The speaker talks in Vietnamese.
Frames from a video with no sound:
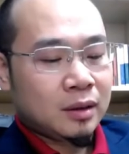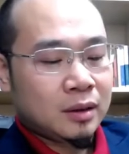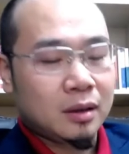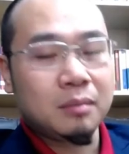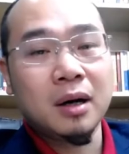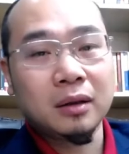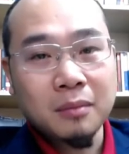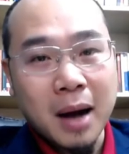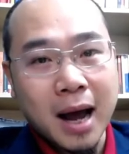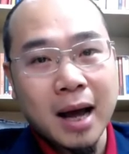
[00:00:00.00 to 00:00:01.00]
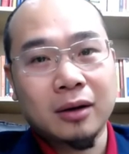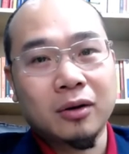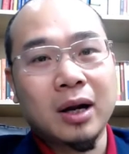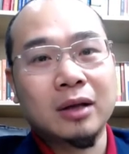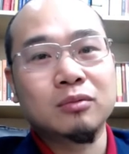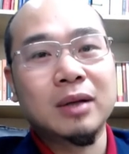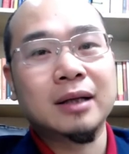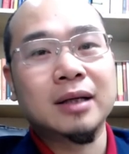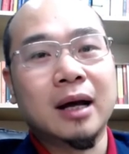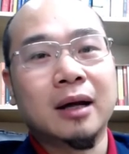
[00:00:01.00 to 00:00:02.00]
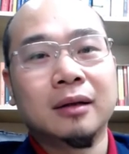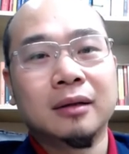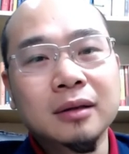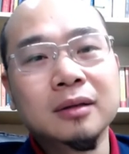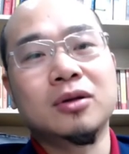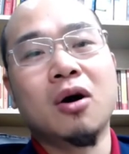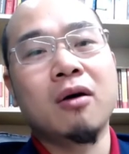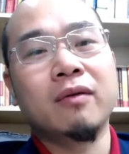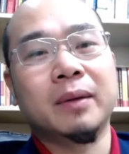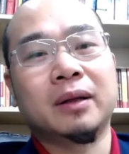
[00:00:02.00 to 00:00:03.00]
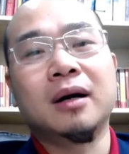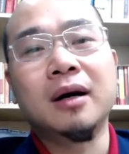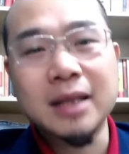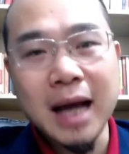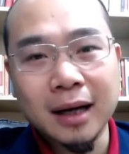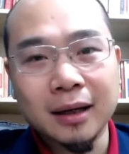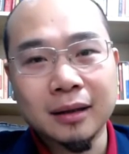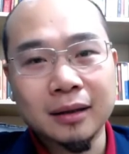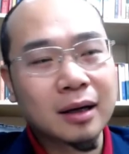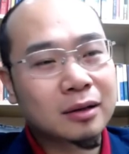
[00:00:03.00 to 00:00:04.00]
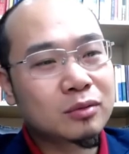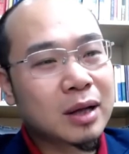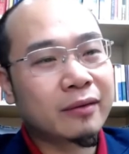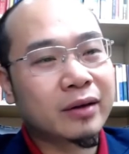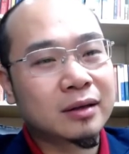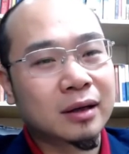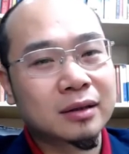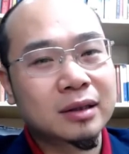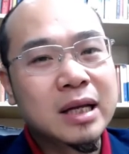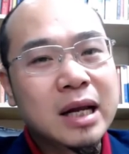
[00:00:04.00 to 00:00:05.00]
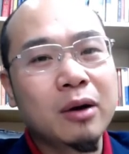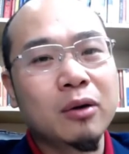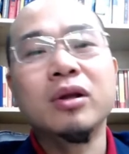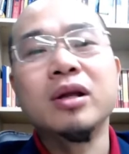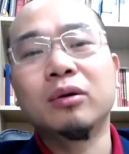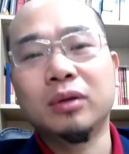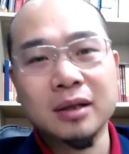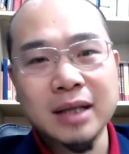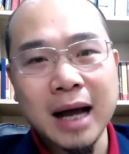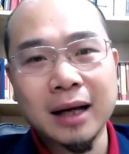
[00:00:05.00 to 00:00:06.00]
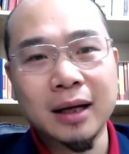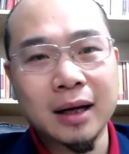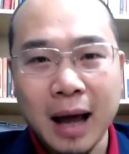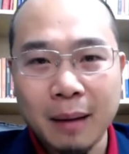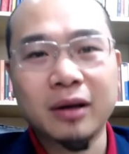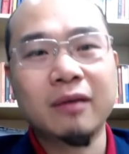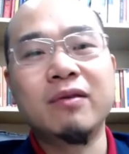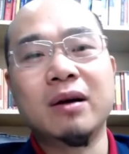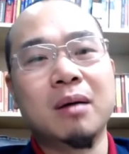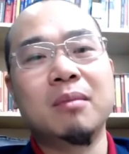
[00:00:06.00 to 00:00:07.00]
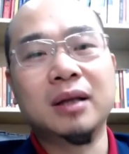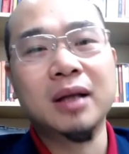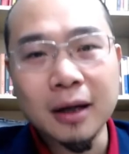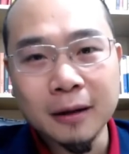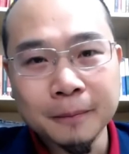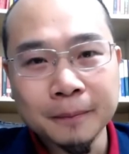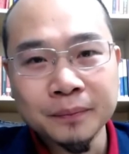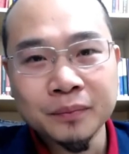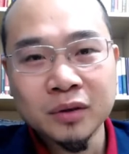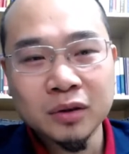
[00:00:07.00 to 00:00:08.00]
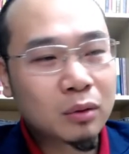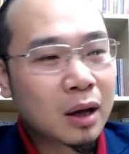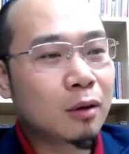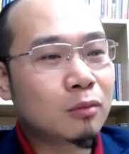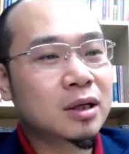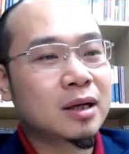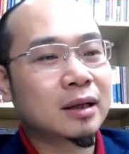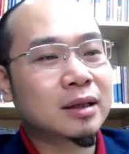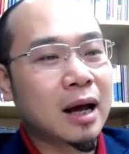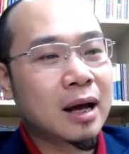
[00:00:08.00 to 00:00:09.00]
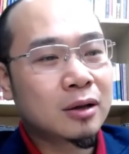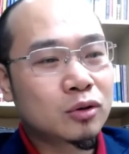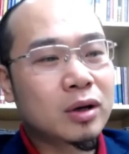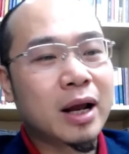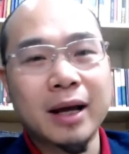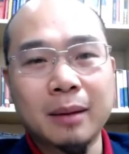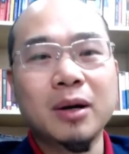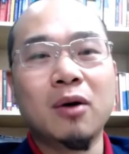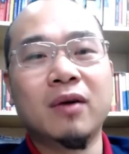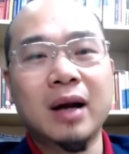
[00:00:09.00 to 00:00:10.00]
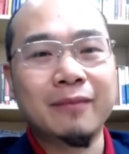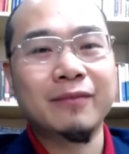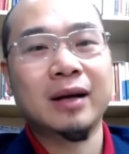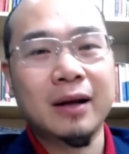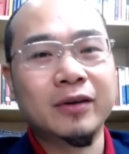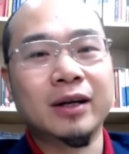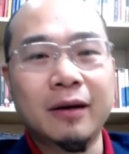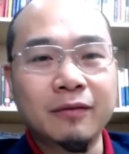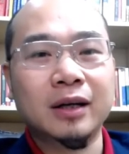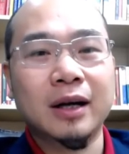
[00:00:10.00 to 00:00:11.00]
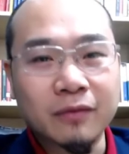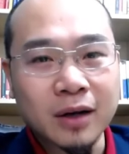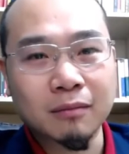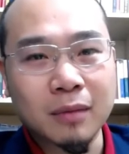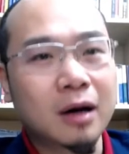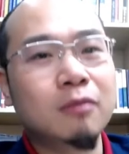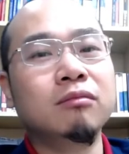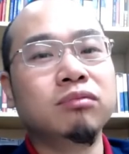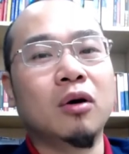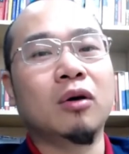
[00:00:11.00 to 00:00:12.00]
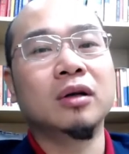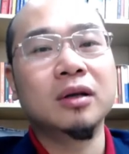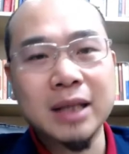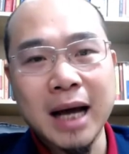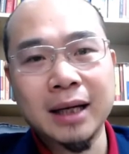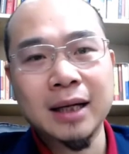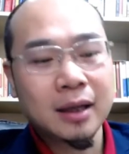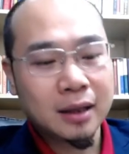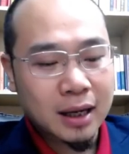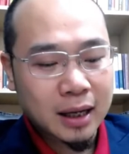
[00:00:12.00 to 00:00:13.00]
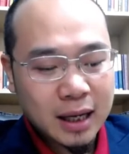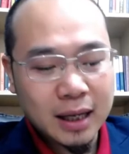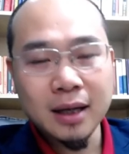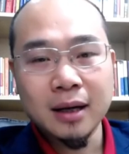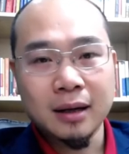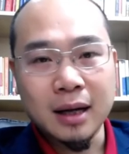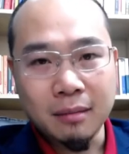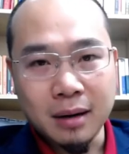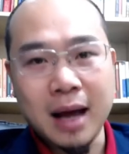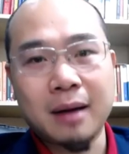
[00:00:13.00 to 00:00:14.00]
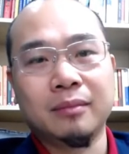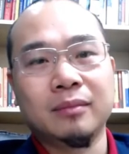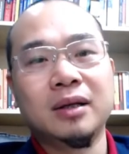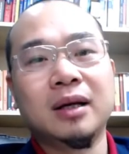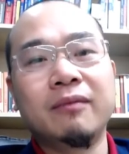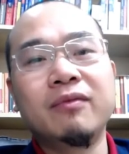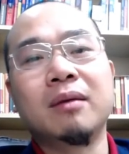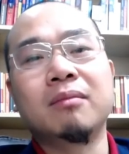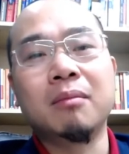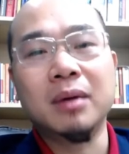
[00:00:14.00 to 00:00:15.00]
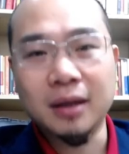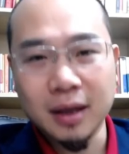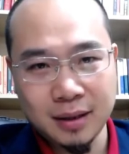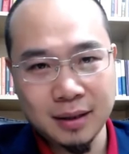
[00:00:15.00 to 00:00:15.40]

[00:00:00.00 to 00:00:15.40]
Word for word: Ước mơ thứ ba đó là chúng ta gì ạ? Tự do về mặt thời gian, tức là chúng ta phải được nhiều có nhiều thời gian để làm những cái việc mà mình thích. Chúng ta không chỉ là gì ạ? Suốt ngày cắm đầu vào làm việc làm việc làm việc làm việc mà không có thời gian để nghĩ, để làm những cái việc mà mình thích.